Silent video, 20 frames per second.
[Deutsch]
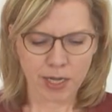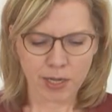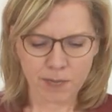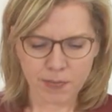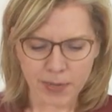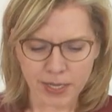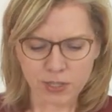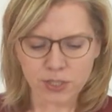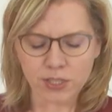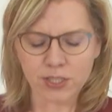
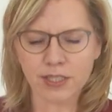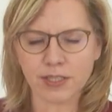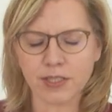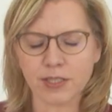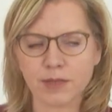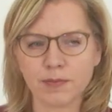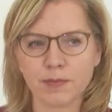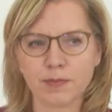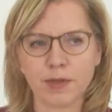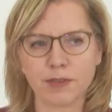Menschen,
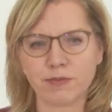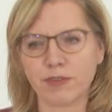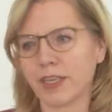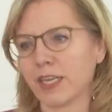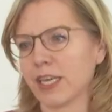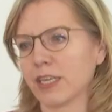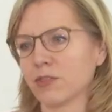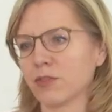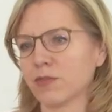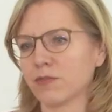die bei
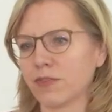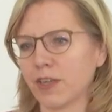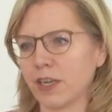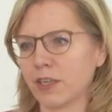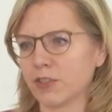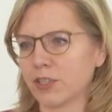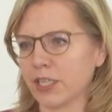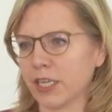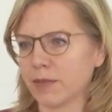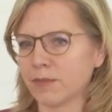
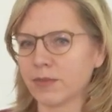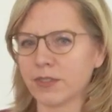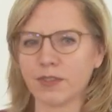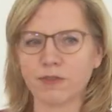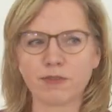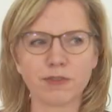Verkehrsunfällen sterben, sind